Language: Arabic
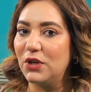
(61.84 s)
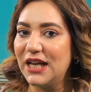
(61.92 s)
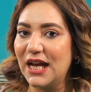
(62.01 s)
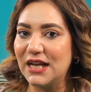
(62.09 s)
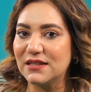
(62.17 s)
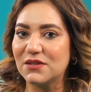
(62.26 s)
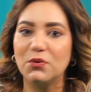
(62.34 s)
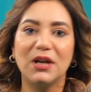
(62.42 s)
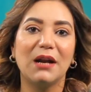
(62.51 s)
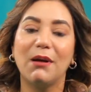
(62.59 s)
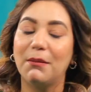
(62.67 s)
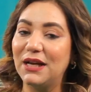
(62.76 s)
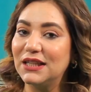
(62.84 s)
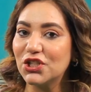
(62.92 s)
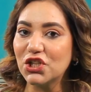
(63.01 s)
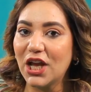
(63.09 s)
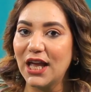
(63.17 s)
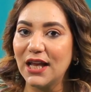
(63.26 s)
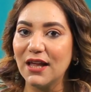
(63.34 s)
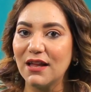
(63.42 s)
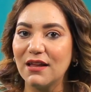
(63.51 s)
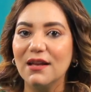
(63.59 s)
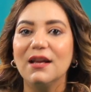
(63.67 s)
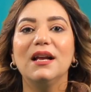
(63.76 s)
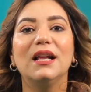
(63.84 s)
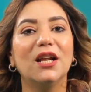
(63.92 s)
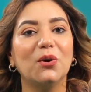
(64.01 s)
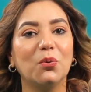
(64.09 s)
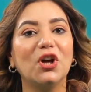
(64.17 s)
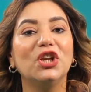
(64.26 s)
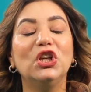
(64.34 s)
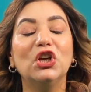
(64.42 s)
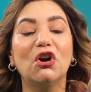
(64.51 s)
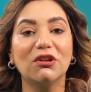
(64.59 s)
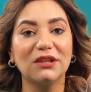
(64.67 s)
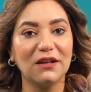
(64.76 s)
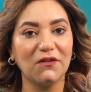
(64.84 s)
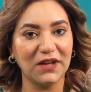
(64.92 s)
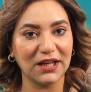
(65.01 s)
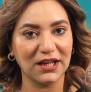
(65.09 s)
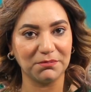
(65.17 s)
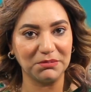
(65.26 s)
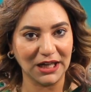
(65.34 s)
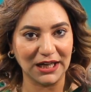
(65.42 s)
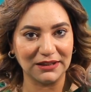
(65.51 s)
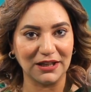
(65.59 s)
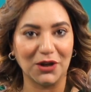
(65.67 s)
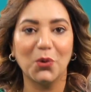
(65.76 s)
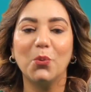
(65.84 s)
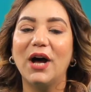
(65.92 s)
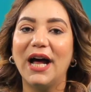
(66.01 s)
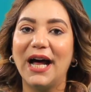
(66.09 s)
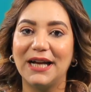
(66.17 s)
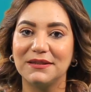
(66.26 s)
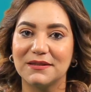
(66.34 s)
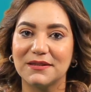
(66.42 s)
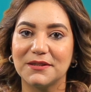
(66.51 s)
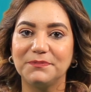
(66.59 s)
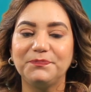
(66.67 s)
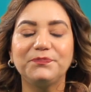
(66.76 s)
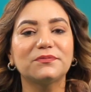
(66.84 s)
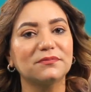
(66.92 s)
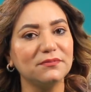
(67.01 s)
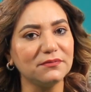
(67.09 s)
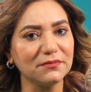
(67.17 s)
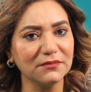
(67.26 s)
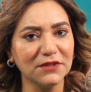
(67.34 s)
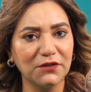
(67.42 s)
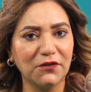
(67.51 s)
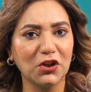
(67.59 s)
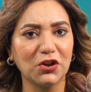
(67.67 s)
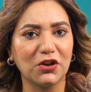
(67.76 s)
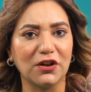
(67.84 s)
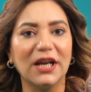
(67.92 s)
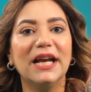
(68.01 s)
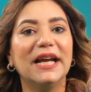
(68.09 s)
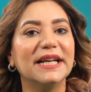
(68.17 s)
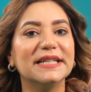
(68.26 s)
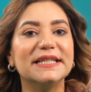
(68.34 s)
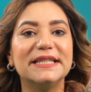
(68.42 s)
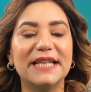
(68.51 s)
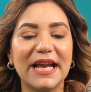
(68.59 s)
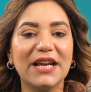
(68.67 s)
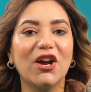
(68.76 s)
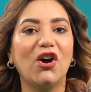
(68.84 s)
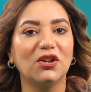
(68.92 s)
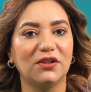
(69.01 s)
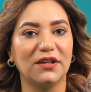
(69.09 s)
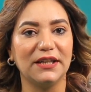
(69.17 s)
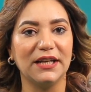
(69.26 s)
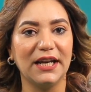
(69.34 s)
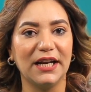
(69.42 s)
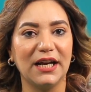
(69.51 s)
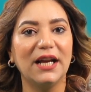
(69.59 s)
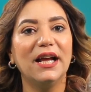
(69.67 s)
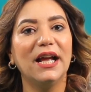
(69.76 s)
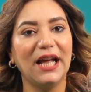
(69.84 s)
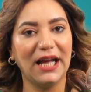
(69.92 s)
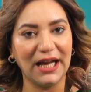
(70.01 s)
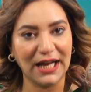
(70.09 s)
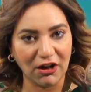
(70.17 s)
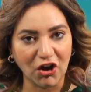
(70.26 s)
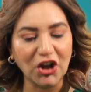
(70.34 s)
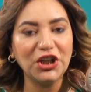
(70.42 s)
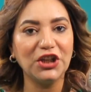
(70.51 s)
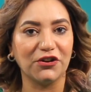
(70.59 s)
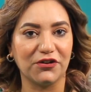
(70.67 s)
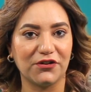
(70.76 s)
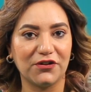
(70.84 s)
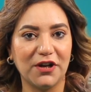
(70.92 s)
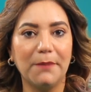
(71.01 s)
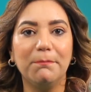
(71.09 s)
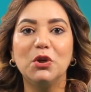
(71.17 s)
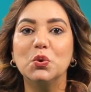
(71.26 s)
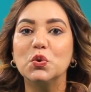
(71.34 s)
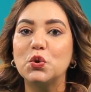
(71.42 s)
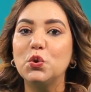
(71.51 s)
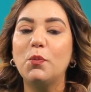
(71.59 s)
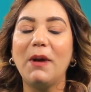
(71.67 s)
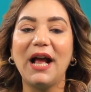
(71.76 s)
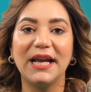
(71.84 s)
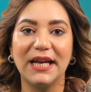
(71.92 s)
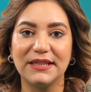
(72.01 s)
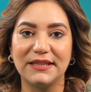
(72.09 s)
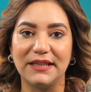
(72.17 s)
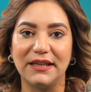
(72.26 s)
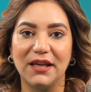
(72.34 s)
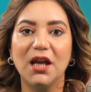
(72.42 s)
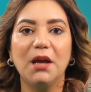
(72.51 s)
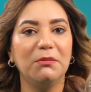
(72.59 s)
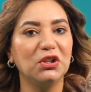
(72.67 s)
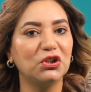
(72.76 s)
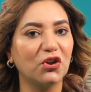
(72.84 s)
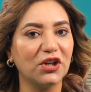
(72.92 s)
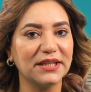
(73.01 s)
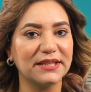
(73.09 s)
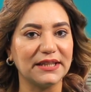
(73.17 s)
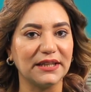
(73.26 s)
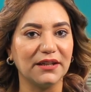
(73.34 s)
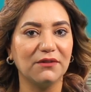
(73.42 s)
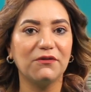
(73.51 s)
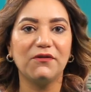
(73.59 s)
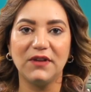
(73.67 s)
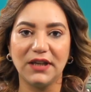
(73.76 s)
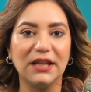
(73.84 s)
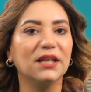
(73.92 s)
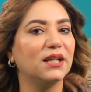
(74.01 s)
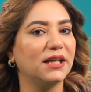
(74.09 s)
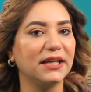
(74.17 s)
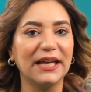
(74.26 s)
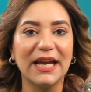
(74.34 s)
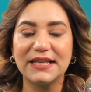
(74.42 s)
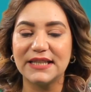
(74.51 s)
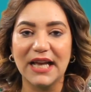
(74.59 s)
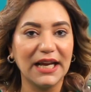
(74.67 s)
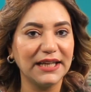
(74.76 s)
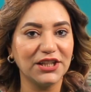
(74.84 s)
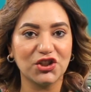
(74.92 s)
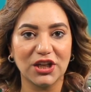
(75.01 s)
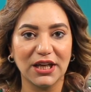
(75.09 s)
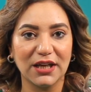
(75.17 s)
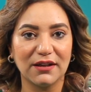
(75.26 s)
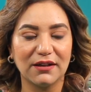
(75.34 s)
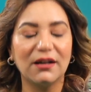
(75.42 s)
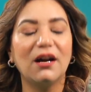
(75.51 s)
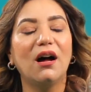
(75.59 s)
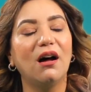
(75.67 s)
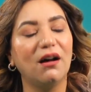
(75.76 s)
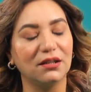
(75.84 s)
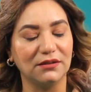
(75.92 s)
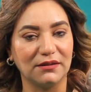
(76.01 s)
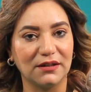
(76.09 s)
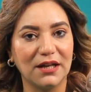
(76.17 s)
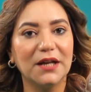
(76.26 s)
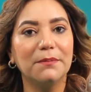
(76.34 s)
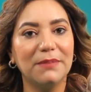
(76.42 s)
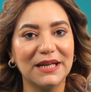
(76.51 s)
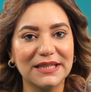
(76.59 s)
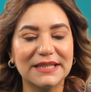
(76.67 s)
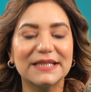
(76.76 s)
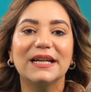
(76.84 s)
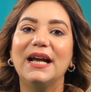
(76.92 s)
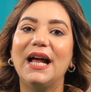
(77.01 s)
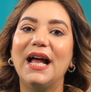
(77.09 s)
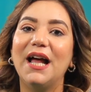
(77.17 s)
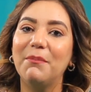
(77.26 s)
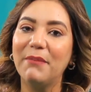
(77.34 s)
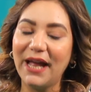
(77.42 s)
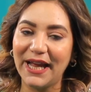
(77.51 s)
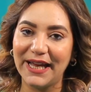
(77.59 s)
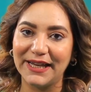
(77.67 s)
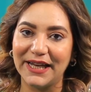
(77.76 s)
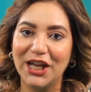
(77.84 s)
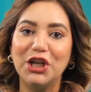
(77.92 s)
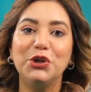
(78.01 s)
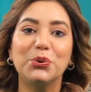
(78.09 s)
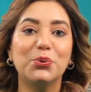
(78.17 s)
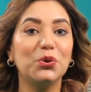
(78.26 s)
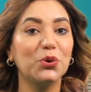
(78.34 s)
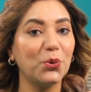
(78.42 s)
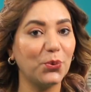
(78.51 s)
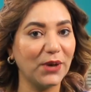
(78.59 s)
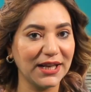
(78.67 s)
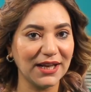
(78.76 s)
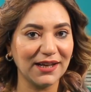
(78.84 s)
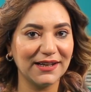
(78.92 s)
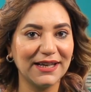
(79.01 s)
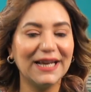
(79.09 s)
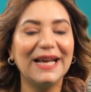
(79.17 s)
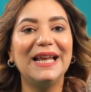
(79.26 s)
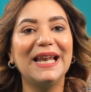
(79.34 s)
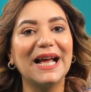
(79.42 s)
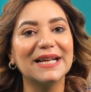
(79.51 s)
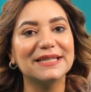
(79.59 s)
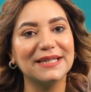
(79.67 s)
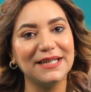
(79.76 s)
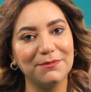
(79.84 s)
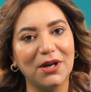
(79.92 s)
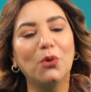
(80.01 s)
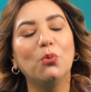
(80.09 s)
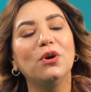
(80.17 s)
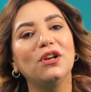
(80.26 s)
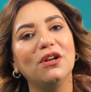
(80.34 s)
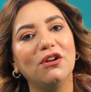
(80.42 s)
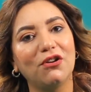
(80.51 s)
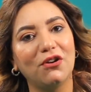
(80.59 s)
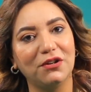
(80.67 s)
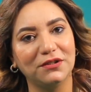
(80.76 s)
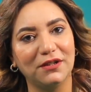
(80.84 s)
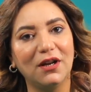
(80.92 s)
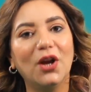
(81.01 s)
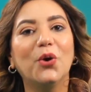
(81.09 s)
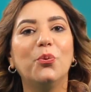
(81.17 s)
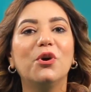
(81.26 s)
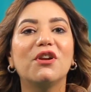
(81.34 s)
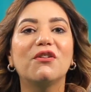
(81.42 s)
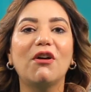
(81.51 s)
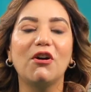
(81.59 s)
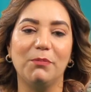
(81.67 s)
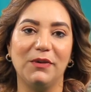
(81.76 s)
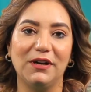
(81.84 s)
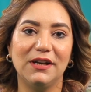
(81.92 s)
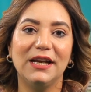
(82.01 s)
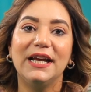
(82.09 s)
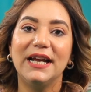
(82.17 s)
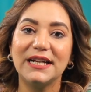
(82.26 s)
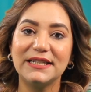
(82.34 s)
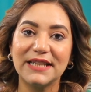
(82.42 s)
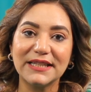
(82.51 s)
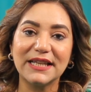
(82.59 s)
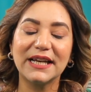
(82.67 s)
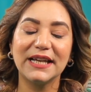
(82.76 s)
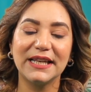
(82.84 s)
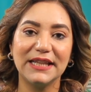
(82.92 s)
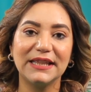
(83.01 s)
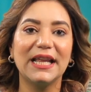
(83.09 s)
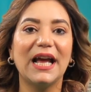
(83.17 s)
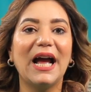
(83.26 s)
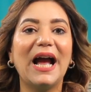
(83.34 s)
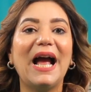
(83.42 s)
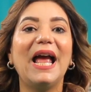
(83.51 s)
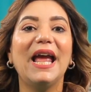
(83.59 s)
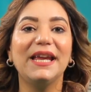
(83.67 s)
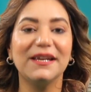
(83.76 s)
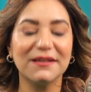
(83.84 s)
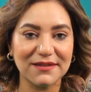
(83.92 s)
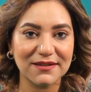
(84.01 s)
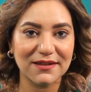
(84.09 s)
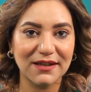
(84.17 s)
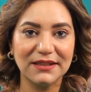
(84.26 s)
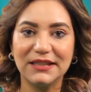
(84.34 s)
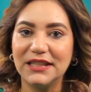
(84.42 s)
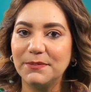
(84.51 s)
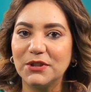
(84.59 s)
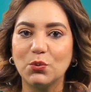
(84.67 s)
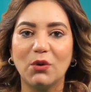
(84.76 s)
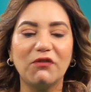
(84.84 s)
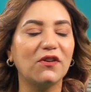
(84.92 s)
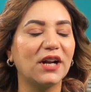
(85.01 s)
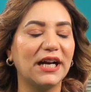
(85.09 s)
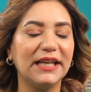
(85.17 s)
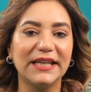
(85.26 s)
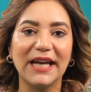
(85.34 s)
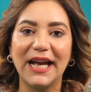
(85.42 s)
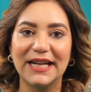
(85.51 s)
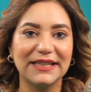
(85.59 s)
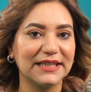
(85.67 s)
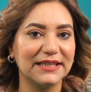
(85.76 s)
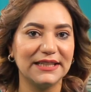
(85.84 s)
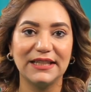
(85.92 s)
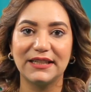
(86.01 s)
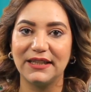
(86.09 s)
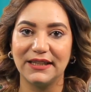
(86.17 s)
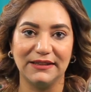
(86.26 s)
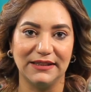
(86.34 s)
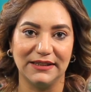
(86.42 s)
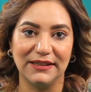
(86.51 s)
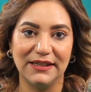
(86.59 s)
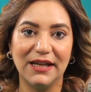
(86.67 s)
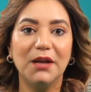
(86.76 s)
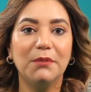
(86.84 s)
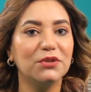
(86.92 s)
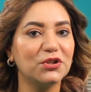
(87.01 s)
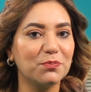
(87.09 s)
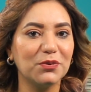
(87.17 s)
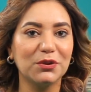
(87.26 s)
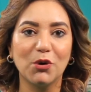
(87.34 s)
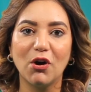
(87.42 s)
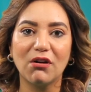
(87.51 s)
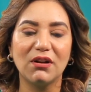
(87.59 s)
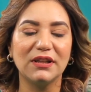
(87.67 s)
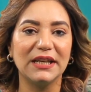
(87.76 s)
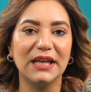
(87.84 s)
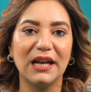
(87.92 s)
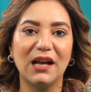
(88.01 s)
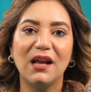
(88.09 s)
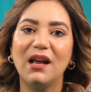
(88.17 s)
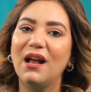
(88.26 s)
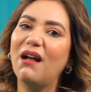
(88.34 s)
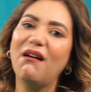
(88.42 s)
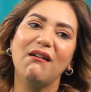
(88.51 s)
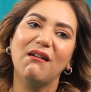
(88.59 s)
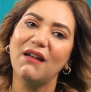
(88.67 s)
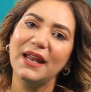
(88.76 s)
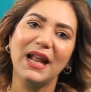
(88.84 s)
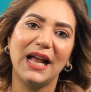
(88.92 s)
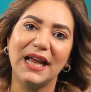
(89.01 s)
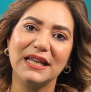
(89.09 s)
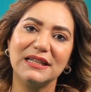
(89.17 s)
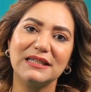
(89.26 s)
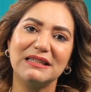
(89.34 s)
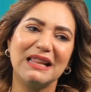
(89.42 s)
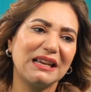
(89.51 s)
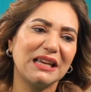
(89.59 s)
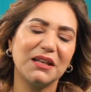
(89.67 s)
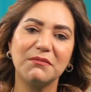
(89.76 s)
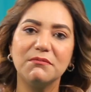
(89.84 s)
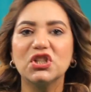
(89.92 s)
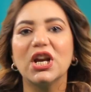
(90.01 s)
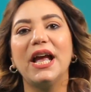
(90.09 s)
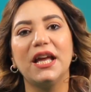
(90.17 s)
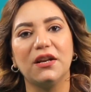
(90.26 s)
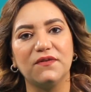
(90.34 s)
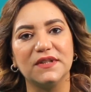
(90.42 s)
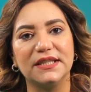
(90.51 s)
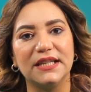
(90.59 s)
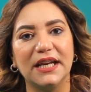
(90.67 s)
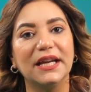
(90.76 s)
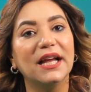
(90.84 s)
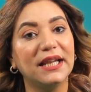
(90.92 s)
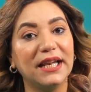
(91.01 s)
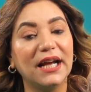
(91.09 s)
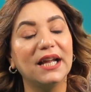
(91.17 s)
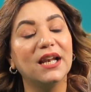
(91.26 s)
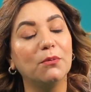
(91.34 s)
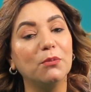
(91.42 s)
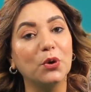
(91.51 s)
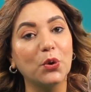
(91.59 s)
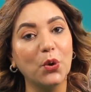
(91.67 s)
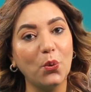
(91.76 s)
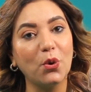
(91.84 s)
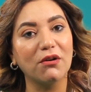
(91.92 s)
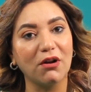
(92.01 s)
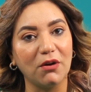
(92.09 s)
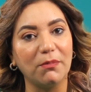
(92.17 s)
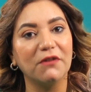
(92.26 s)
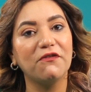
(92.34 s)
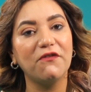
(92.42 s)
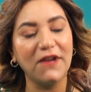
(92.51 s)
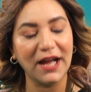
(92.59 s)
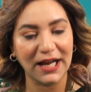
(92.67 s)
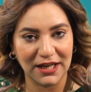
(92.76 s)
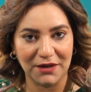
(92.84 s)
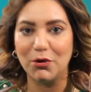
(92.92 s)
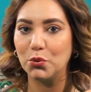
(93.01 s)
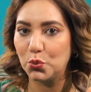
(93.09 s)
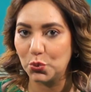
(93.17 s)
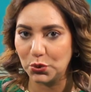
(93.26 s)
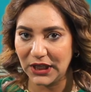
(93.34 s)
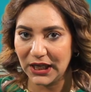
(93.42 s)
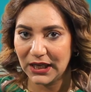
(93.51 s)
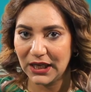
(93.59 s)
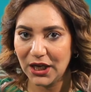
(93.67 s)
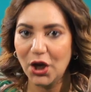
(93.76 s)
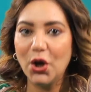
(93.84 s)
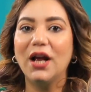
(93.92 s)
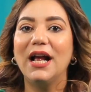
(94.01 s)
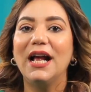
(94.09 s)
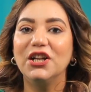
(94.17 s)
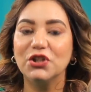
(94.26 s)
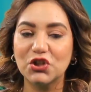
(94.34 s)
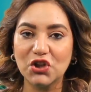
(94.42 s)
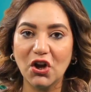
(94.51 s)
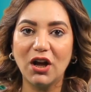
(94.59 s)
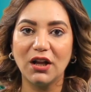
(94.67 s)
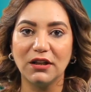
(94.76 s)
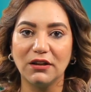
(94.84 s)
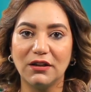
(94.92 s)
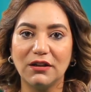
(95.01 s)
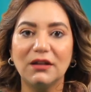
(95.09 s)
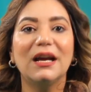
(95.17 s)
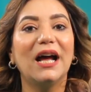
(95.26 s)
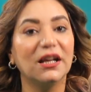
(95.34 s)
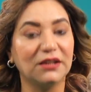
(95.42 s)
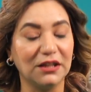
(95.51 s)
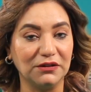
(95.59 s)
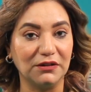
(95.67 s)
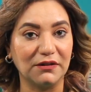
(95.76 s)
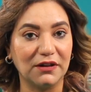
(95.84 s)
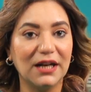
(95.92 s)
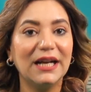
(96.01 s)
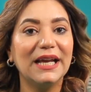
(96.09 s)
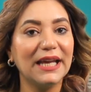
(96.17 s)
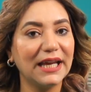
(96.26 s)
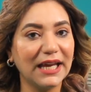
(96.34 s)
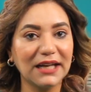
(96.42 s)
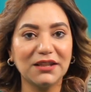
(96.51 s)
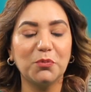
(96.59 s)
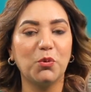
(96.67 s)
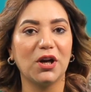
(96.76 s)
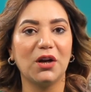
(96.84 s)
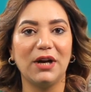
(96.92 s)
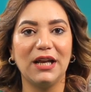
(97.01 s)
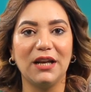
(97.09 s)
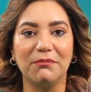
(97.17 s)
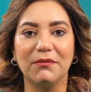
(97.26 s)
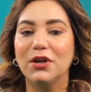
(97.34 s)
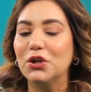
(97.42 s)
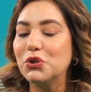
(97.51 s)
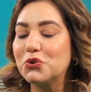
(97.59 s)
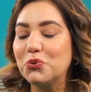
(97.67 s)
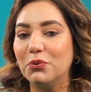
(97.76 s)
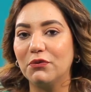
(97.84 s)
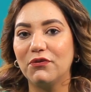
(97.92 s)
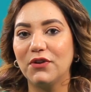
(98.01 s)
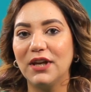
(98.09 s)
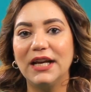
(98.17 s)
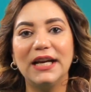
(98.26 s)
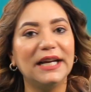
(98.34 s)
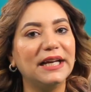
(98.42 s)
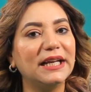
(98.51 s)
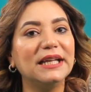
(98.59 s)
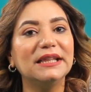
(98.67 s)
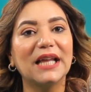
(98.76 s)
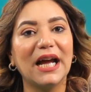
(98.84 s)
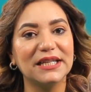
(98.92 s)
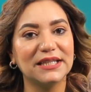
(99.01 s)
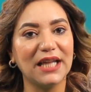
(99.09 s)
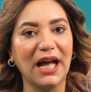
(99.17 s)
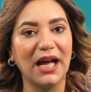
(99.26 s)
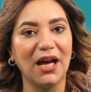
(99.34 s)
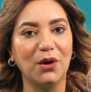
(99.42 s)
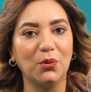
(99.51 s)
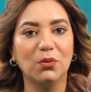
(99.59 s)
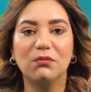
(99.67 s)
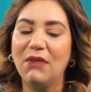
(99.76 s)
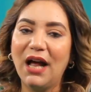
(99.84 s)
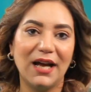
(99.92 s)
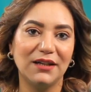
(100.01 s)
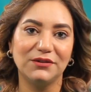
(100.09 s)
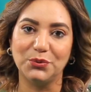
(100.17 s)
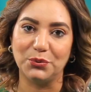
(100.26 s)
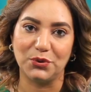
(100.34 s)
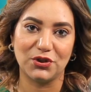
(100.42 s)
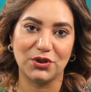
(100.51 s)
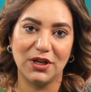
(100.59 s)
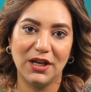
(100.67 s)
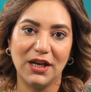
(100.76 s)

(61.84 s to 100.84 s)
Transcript: والياس وان انا ما عملتش حاجه لو غيرت الفكره بتاعتك وقعدت تفكر ازاي اقدر ان انا اغير من اسلوب حياتي من طريقتي في انجاز اي شيء هقدر بس اهم حاجه يكون جوانا العزيمه والاراده والرغبه احساسك ان انت عايز دي بتوفر عليك حاجات كتير جدا مش بمجرد ان انا اه انا عايز لكن مش عارف ازاي لا لما من جوه الرغبه فعلا موجوده ان شاء الله هتقدر اكتب ورقه وقلم شوف ايه اللي انت عايز تحققه ما حققتوش